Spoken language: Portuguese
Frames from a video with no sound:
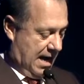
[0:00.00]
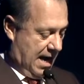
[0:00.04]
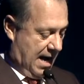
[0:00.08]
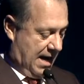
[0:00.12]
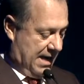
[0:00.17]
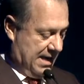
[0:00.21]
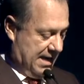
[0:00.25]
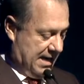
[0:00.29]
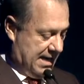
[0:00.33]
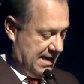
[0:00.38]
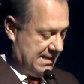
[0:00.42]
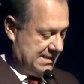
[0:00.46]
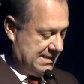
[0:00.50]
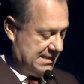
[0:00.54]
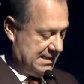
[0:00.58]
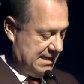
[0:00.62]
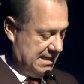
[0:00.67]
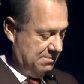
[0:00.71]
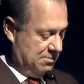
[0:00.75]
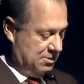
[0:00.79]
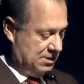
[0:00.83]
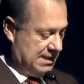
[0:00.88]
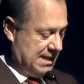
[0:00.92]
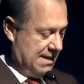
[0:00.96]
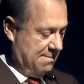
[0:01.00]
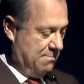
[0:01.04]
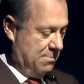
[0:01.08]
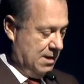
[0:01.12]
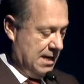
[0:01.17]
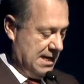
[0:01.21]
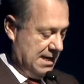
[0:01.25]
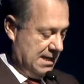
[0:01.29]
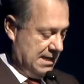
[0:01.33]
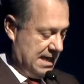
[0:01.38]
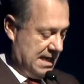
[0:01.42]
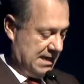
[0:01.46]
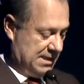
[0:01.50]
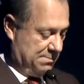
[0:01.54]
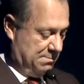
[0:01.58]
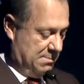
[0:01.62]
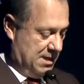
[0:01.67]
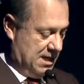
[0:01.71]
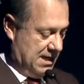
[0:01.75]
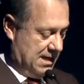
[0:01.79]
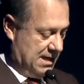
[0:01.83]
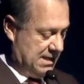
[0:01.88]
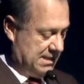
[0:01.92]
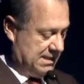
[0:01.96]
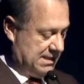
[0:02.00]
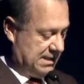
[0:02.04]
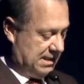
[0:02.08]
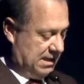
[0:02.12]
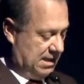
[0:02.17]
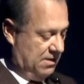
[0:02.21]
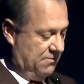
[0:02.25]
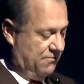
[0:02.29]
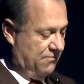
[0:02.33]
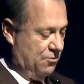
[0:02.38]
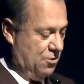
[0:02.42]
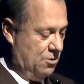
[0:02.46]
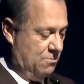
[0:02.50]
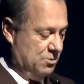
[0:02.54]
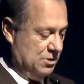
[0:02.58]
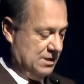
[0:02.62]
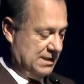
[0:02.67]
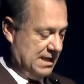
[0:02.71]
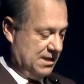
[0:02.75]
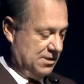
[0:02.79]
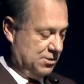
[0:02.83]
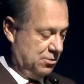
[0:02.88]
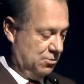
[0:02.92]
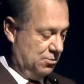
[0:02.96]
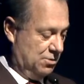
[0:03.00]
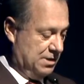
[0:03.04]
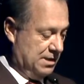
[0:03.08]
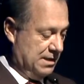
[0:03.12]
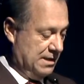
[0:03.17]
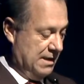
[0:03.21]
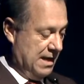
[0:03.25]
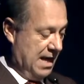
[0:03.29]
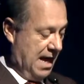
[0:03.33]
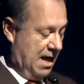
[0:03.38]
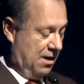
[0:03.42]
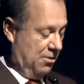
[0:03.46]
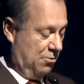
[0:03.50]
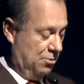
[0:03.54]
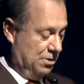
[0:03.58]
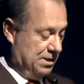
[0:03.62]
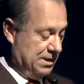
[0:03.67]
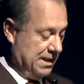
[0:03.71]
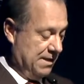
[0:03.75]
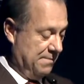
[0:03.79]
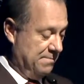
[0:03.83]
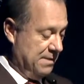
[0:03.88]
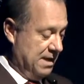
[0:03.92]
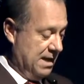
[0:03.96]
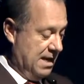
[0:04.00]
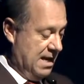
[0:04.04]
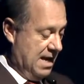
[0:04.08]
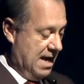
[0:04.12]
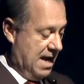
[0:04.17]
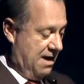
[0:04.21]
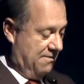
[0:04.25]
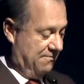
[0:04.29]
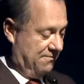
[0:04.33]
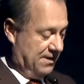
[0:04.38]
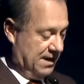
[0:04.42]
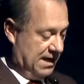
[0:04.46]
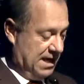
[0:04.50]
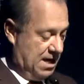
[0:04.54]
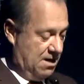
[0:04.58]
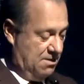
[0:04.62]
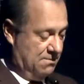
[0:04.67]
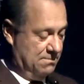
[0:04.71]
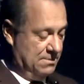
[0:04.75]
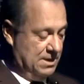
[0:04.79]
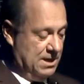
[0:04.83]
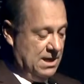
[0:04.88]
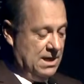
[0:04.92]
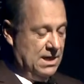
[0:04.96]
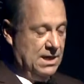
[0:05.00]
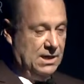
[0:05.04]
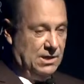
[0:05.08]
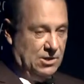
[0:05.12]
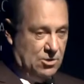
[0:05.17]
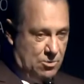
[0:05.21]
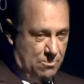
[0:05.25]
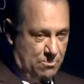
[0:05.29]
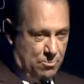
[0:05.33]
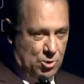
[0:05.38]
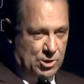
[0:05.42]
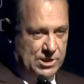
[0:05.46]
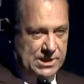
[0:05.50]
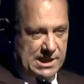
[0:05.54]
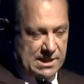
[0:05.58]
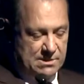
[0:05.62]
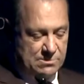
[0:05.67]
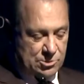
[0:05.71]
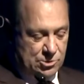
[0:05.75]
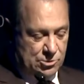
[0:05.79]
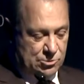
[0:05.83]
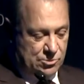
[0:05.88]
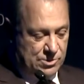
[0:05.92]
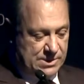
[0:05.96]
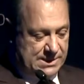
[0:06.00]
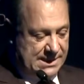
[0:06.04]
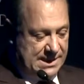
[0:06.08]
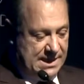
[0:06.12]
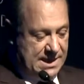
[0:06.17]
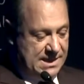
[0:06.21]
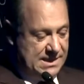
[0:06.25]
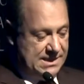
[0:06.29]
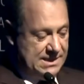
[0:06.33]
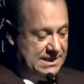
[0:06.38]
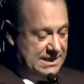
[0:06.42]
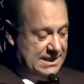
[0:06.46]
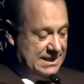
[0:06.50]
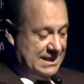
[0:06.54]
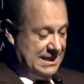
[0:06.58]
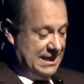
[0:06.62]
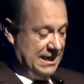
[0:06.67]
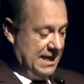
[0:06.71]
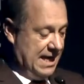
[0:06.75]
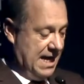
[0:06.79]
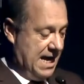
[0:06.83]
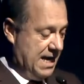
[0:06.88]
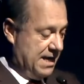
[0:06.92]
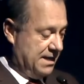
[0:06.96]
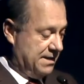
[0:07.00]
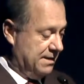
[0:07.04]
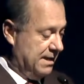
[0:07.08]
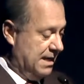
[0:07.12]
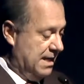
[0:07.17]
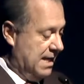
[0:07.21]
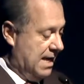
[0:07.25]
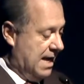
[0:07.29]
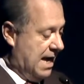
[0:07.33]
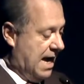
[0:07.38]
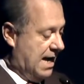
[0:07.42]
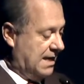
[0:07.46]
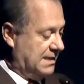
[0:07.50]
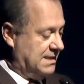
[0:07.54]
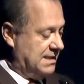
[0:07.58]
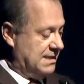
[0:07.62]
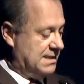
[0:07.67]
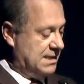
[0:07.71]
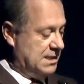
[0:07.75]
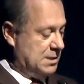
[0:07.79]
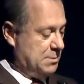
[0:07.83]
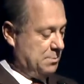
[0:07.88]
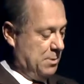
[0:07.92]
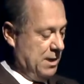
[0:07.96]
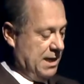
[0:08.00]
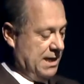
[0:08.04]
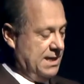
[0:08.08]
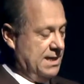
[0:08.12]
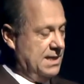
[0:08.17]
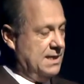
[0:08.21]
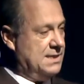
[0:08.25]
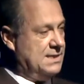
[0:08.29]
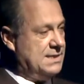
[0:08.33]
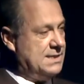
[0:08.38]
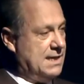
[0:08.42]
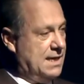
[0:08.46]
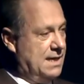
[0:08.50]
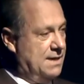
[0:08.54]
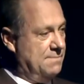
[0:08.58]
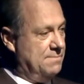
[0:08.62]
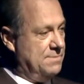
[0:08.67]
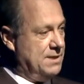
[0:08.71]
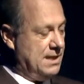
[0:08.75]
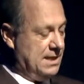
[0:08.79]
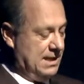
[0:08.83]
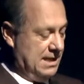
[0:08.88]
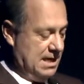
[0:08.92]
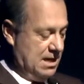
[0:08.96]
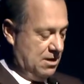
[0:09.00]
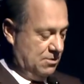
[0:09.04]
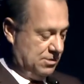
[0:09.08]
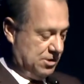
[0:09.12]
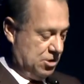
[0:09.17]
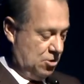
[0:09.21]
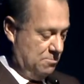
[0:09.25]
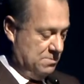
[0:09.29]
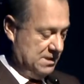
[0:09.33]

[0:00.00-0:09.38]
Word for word: arregaçamos as mangas e fomos à luta. Afinal, não podemos nos resignar à desesperança e aos